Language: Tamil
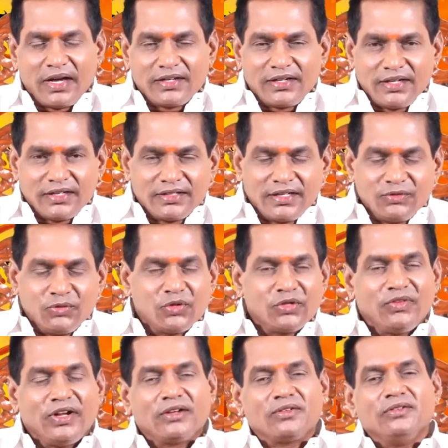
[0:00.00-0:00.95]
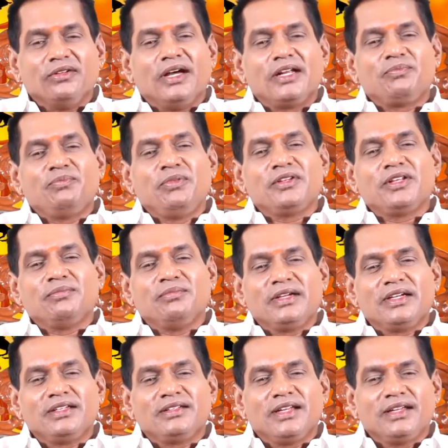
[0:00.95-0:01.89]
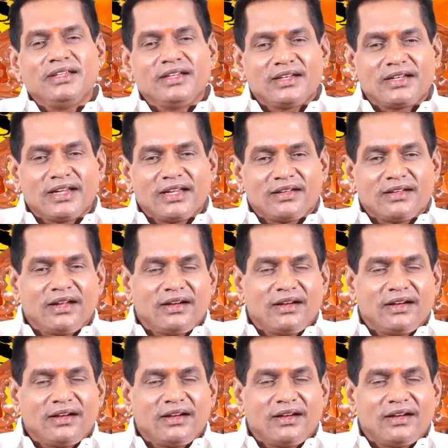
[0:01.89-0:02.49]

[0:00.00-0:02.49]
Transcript: பாக்கியங்கள் உருவாகும் அற்புதம் மிகுந்த இன்றைய